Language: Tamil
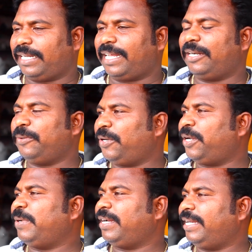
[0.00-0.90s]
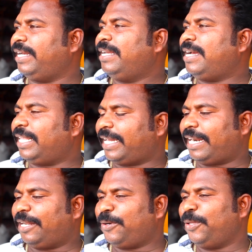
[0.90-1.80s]
கரண்ட் வரும் நமக்கு அந்த
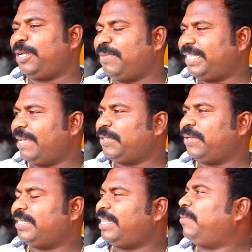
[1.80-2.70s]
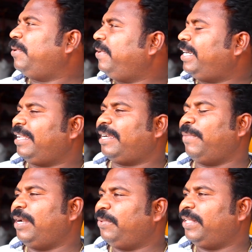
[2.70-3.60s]
கரண்ட்டை கொண்டு வந்து நம்ம சேமிச்சு வச்சு நம்ம வீட்டில் இருக்க
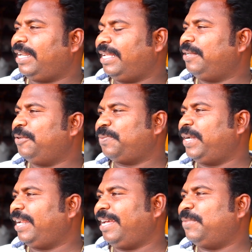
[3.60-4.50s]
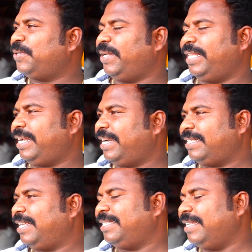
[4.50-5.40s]
பல்ப்பு இதெல்லாம் யூஸ் பண்ணிக்கலாம் அப்படின்னு சொல்லி தான்
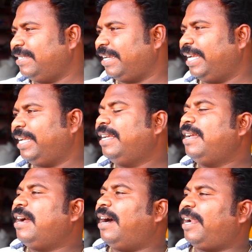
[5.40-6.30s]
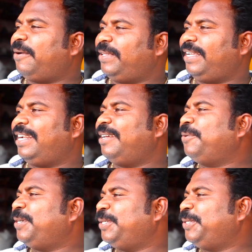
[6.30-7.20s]
நினச்சி அதை செஞ்சேங்க ஆனால் பார்த்தீங்கன்னா
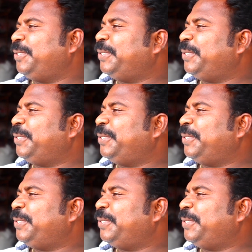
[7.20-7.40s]
நமக்கு அது